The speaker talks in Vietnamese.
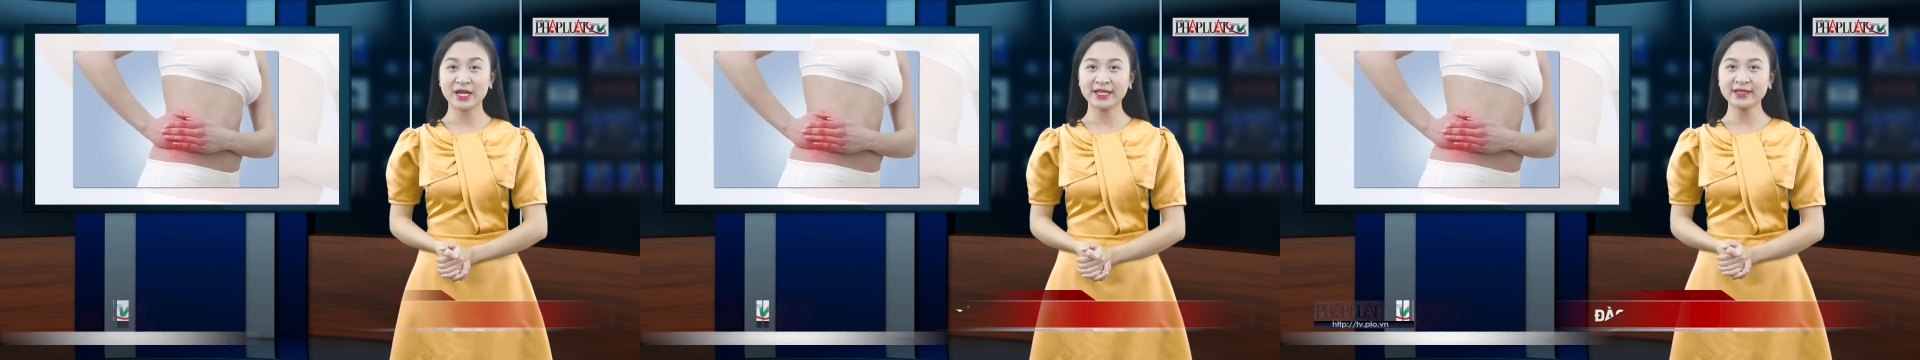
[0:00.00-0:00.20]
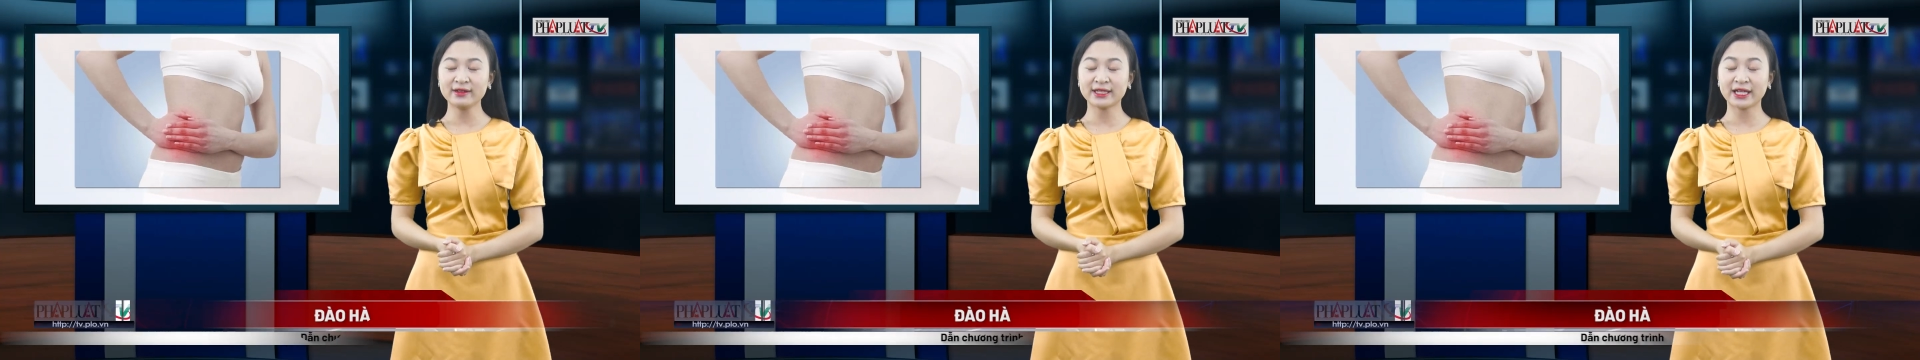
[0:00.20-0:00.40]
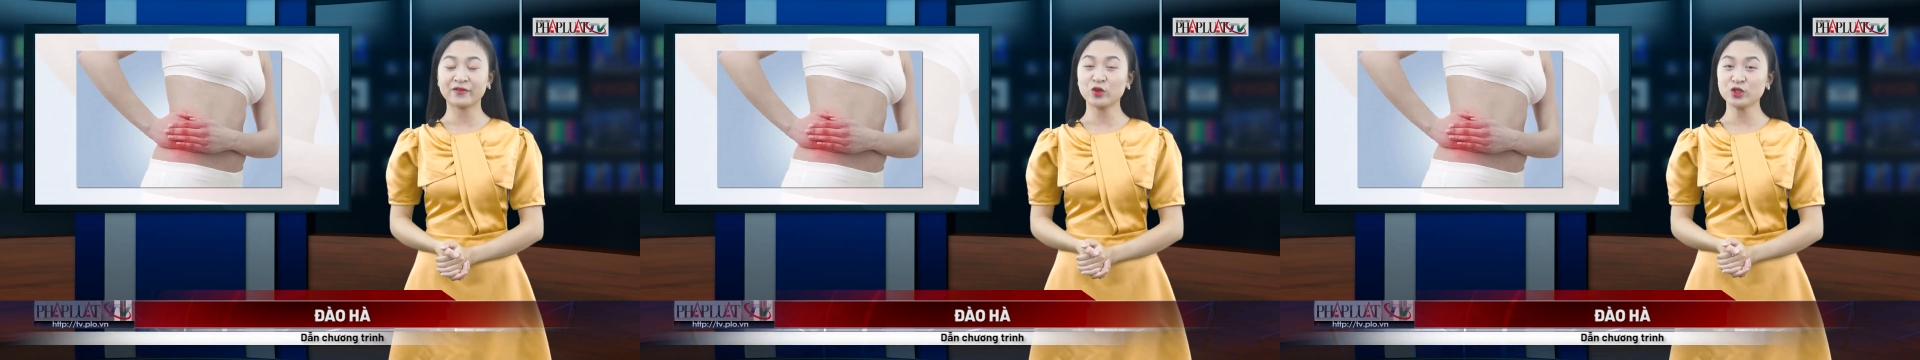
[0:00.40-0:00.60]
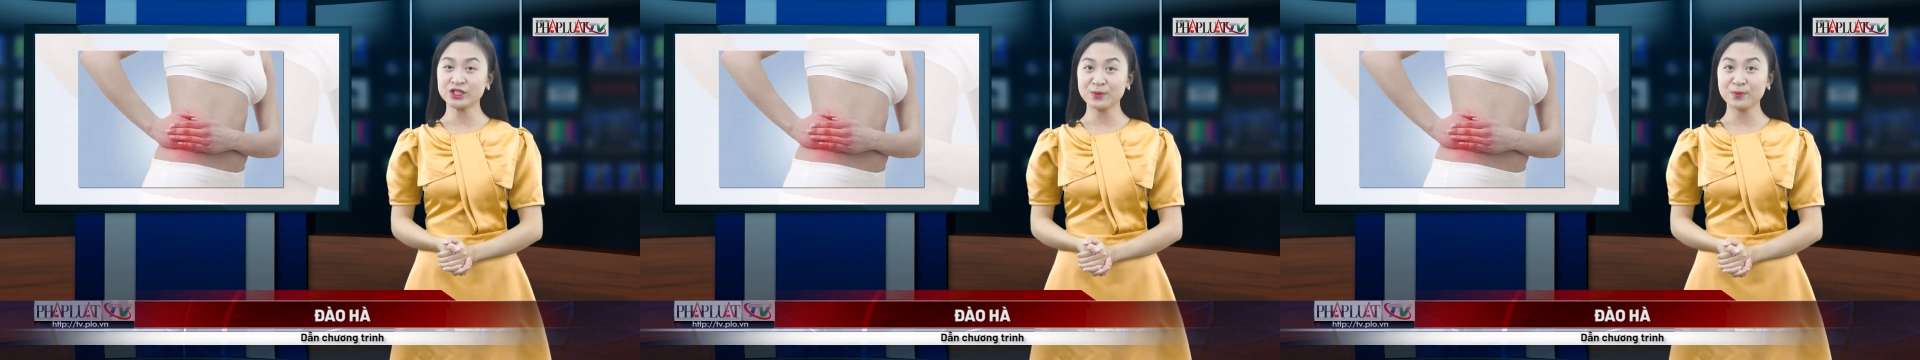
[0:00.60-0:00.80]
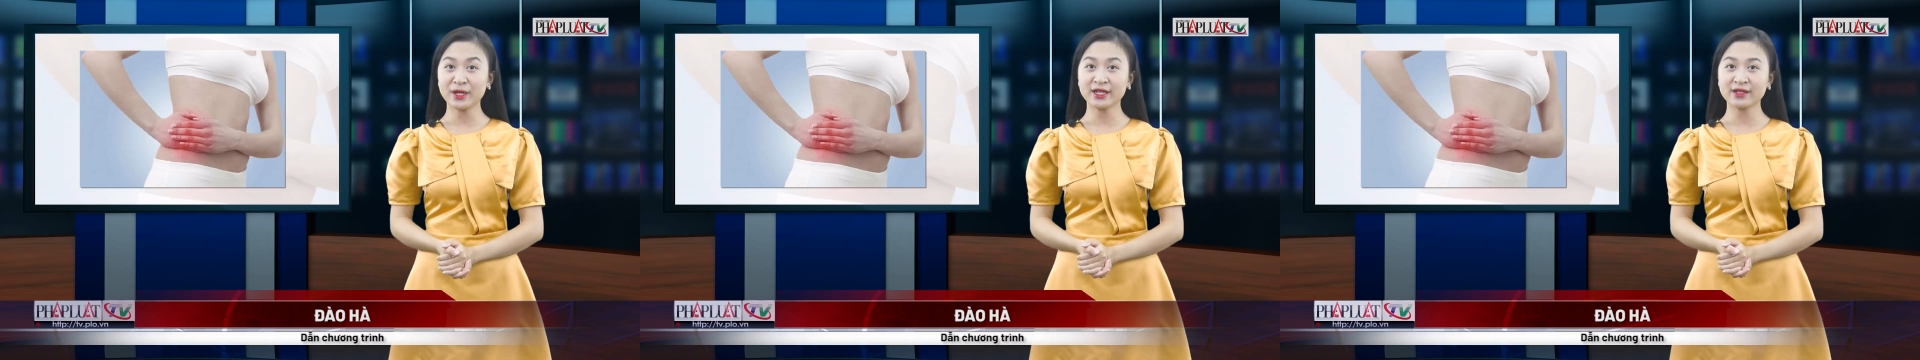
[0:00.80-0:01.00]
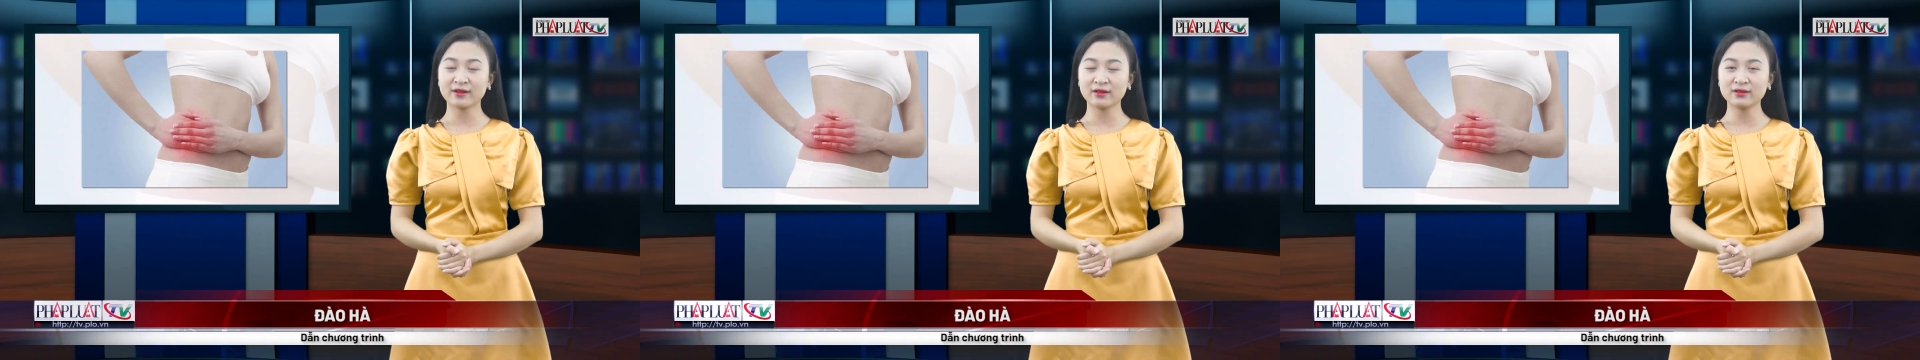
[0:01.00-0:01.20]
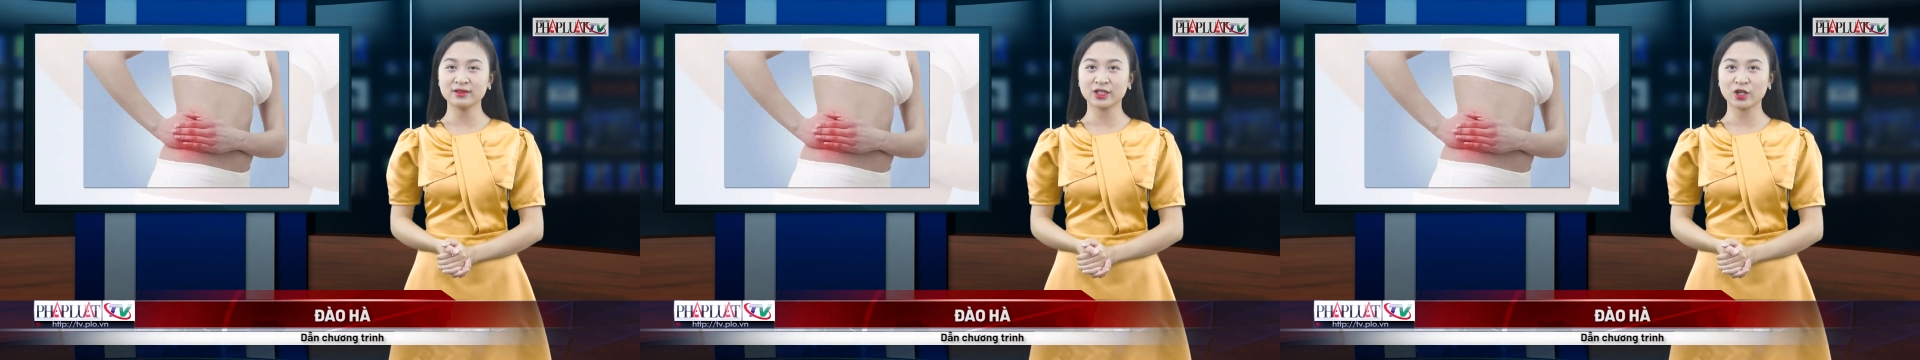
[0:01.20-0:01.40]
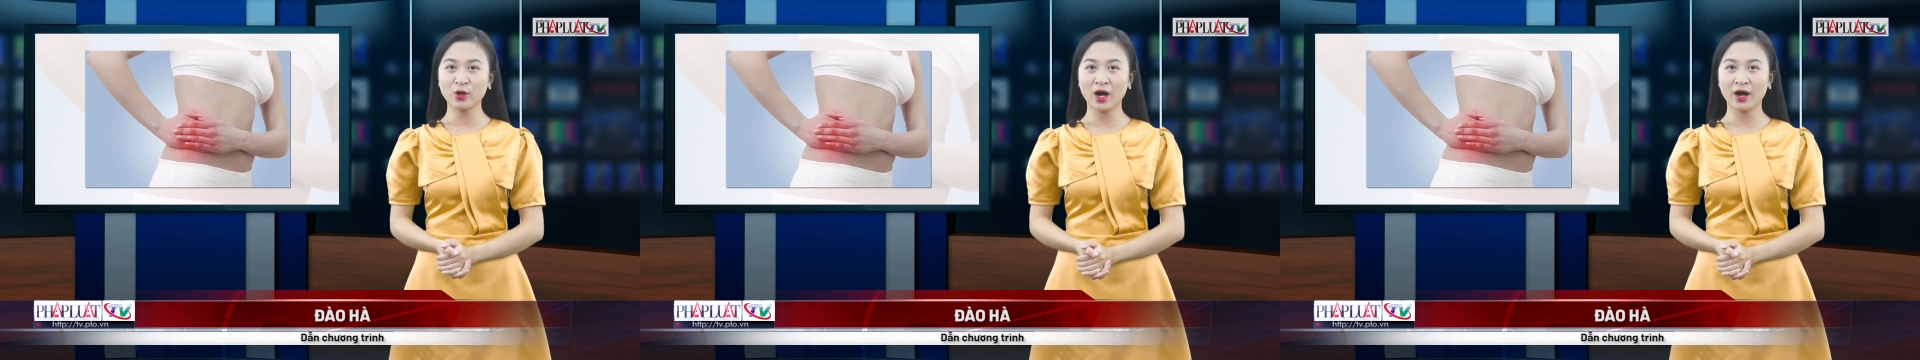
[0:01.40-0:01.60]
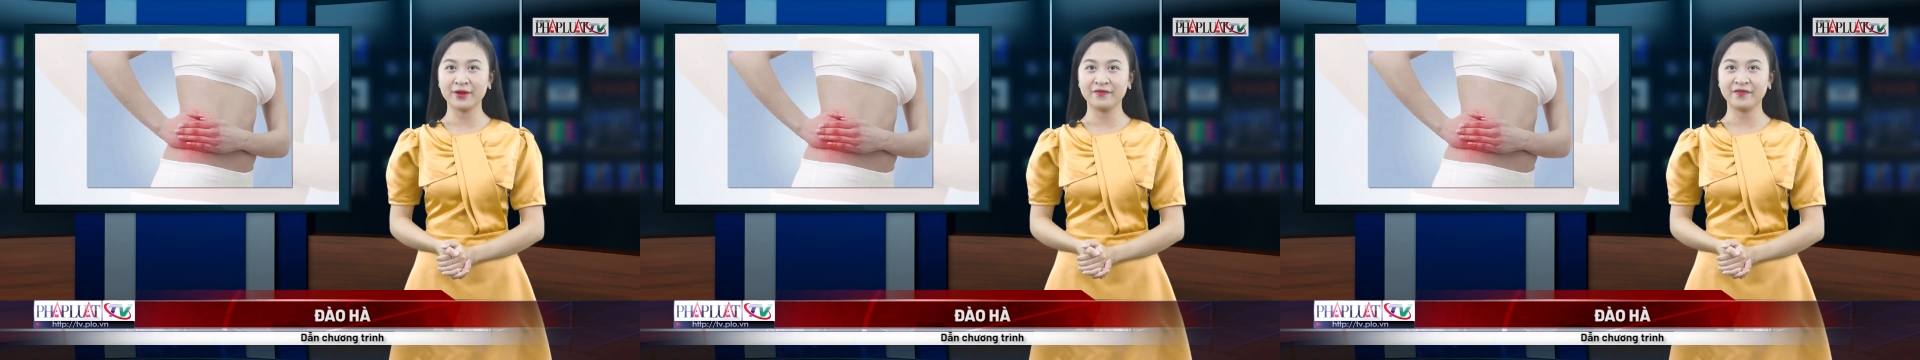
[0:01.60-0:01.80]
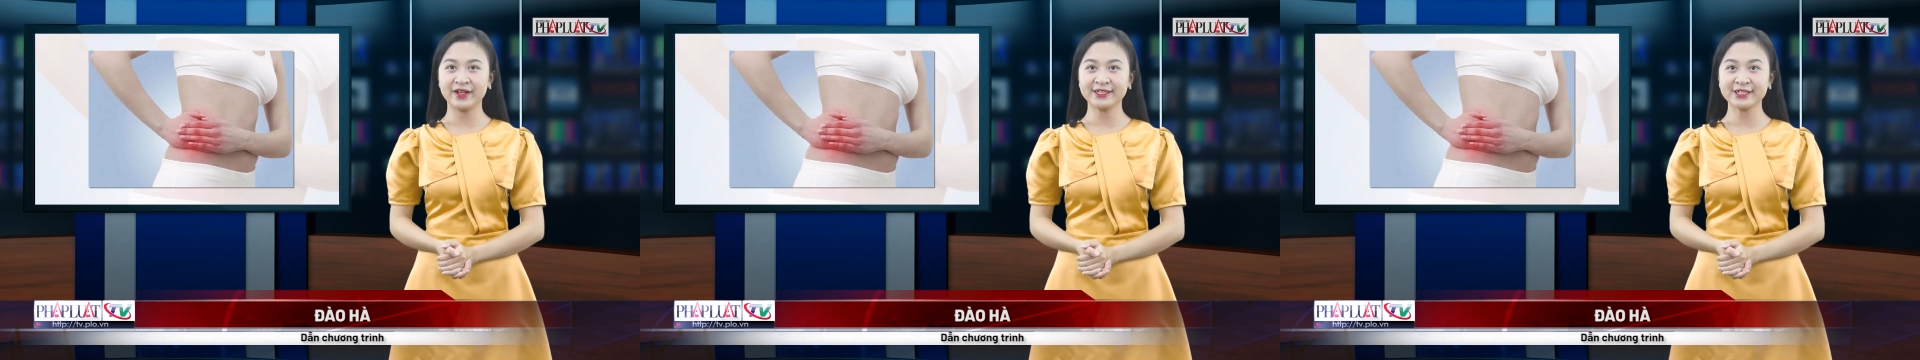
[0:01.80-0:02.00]
đến từ thành phố Hồ Chí Minh có gửi câu
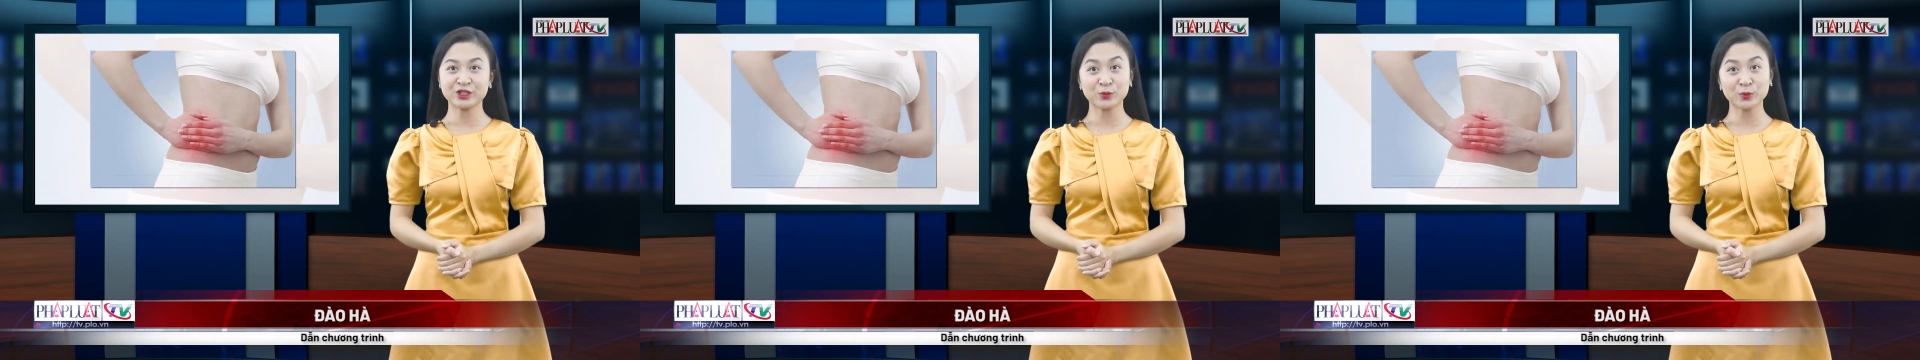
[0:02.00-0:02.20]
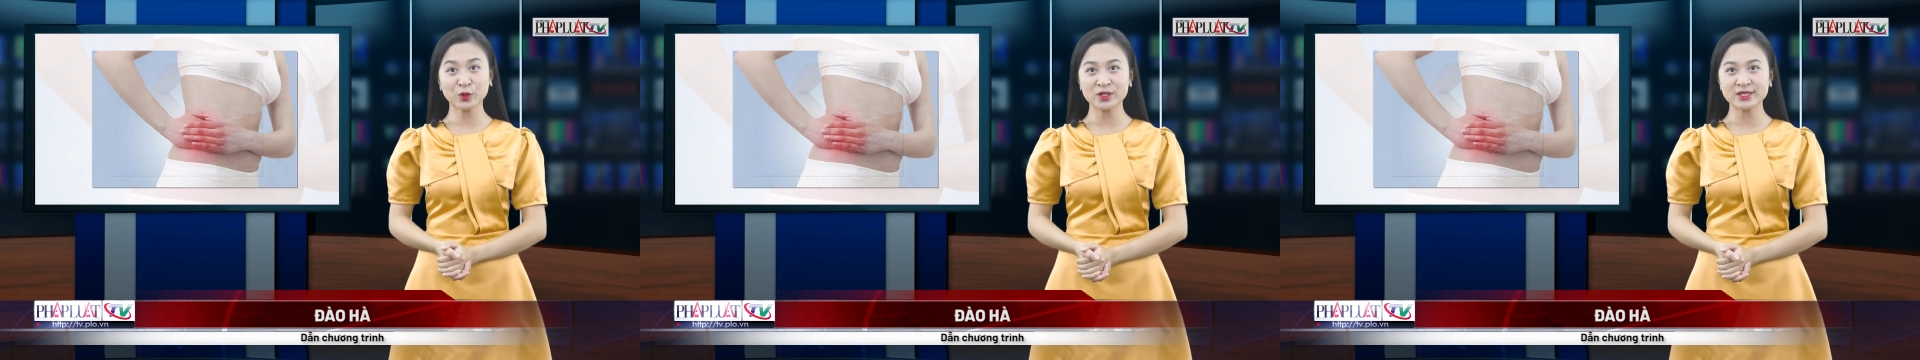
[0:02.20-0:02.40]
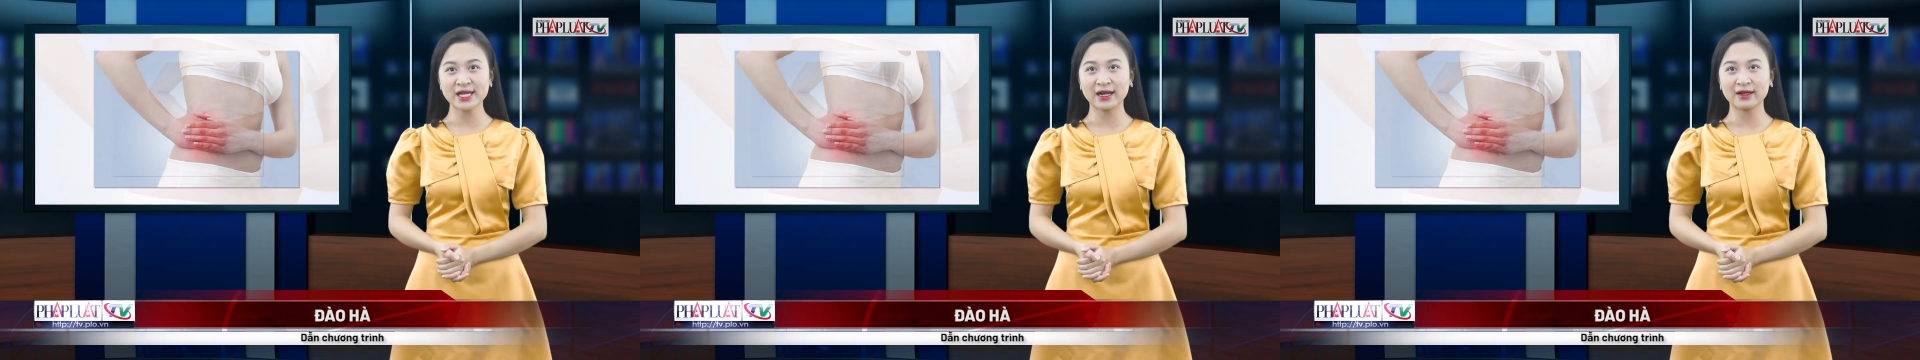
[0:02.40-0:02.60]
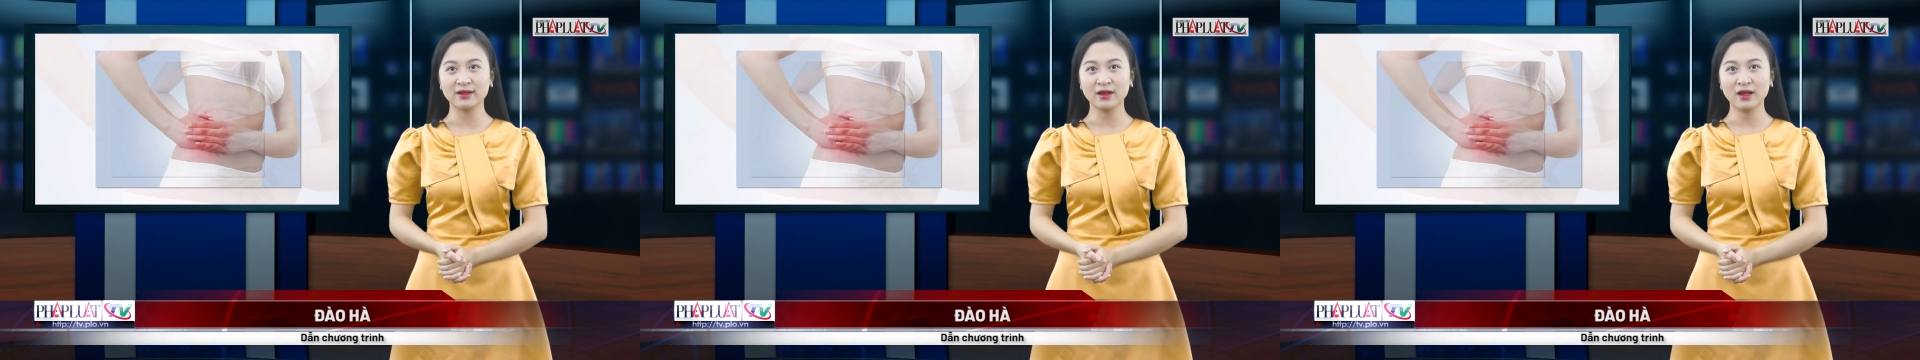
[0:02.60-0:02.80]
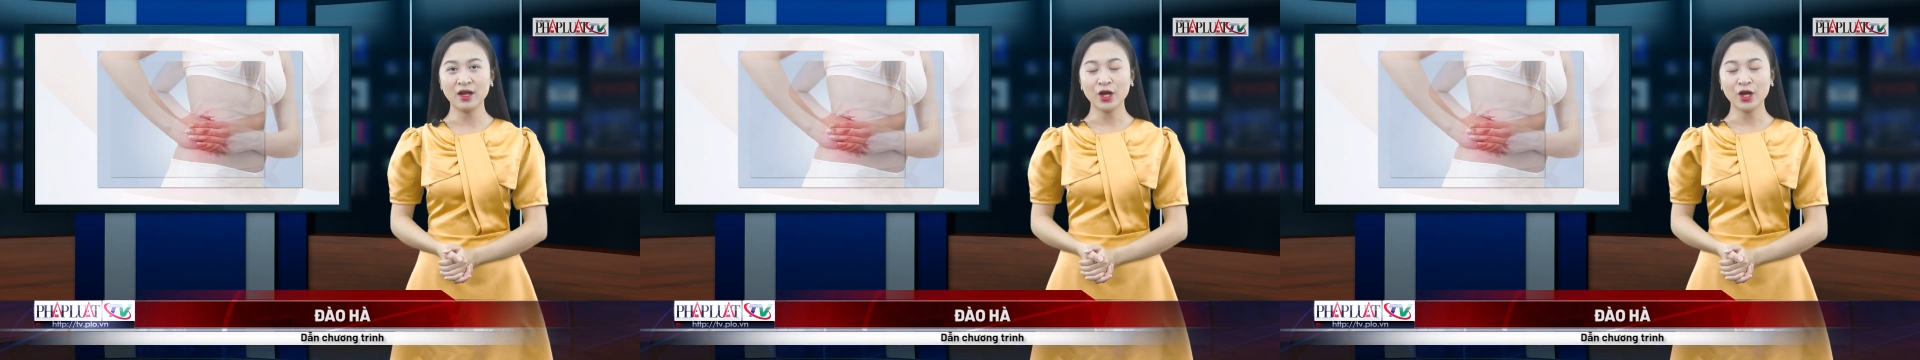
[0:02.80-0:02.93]
hỏi về cho chúng tôi rằng